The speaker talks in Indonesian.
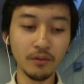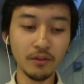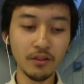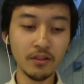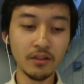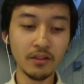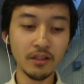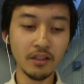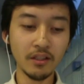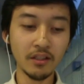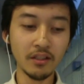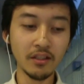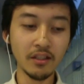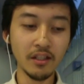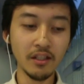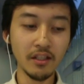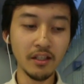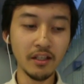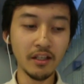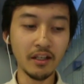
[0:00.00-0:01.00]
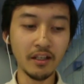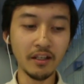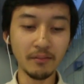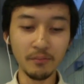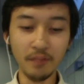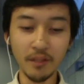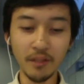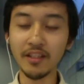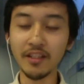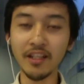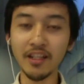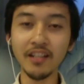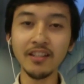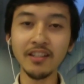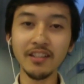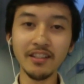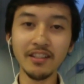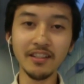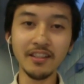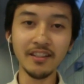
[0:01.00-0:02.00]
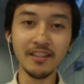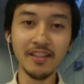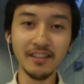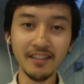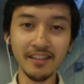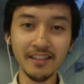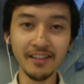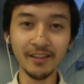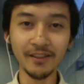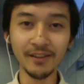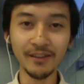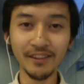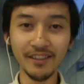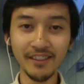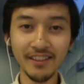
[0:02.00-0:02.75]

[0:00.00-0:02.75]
jadinya ya biasa-biasa aja sih gitu.